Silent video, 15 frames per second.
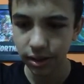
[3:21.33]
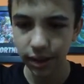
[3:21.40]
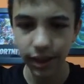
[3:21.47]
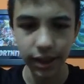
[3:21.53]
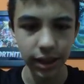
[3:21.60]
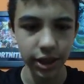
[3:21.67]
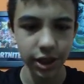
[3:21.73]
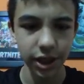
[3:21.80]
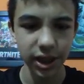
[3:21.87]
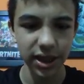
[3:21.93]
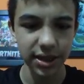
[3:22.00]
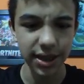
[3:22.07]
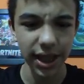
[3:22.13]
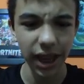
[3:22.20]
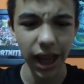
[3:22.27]
É, acho que é.
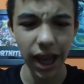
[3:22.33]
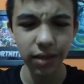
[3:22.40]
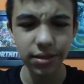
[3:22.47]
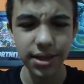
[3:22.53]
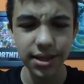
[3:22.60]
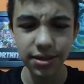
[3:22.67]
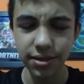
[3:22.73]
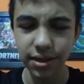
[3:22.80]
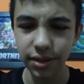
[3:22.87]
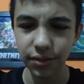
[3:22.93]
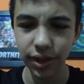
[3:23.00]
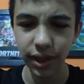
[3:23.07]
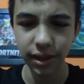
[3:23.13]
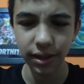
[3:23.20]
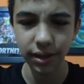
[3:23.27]
Sei lá, não sei se eu
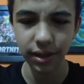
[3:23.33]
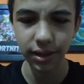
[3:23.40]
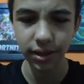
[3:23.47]
salvei.